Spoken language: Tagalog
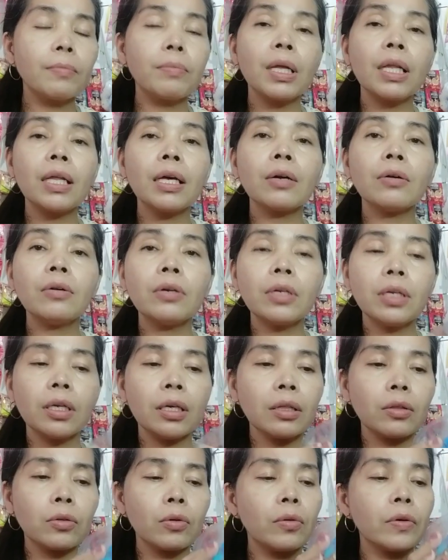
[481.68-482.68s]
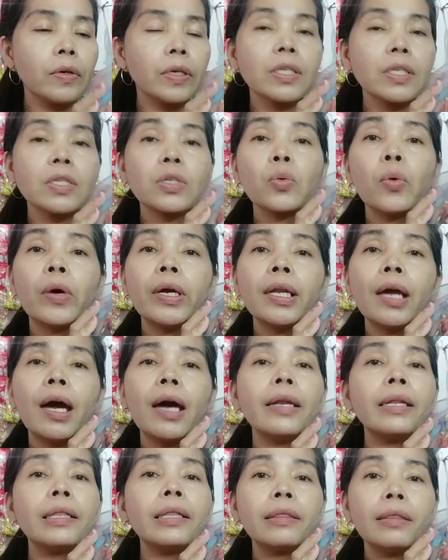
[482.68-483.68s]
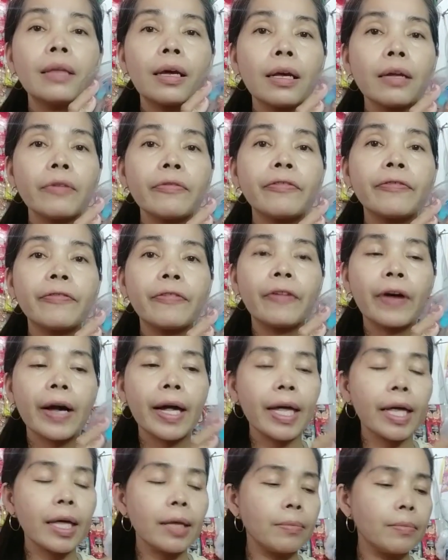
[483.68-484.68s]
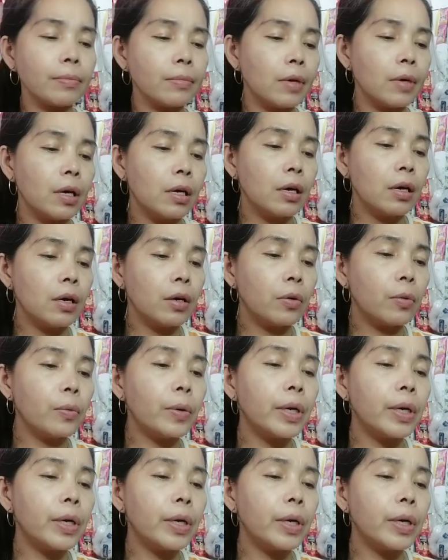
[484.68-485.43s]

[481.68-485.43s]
bili ko nito is 105. 105.